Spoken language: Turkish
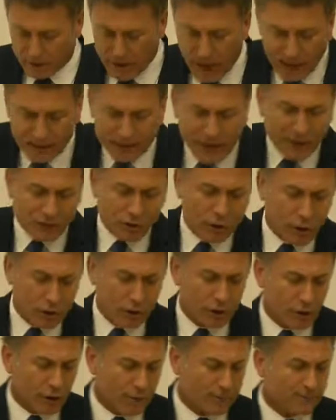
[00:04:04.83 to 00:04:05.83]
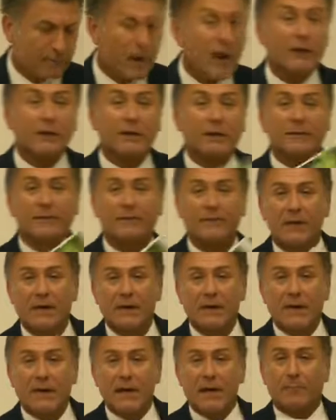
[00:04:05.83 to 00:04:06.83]
Tekrar söylüyorum. Bakın
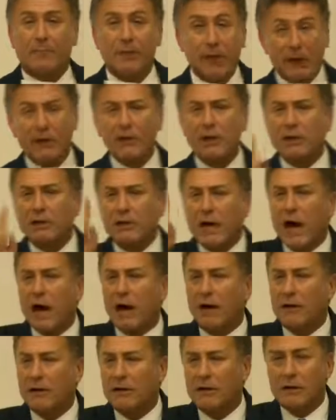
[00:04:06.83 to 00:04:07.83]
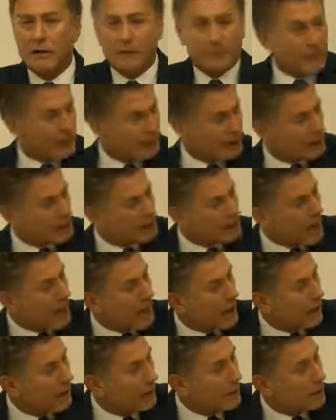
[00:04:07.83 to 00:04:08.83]
bir yılda bir
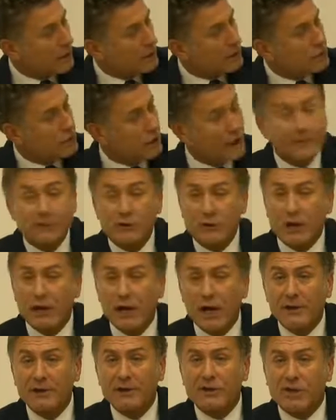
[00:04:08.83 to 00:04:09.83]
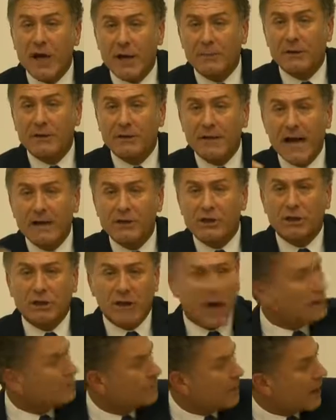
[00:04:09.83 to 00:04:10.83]
yılda çiftçinin cebinden
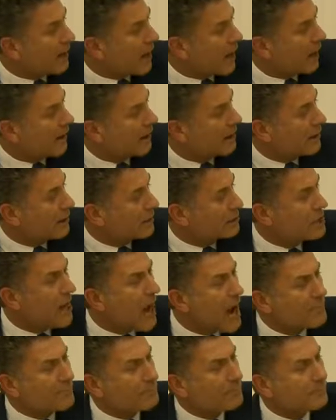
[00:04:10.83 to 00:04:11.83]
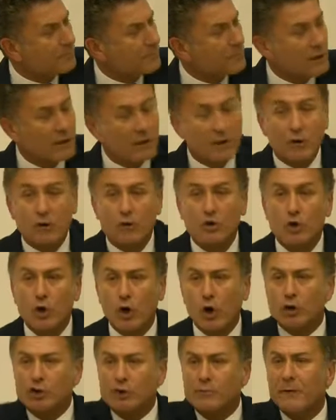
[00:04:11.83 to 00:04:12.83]
çıkan para yem
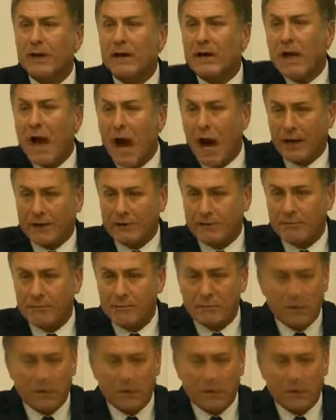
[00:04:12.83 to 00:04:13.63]
100 milyar.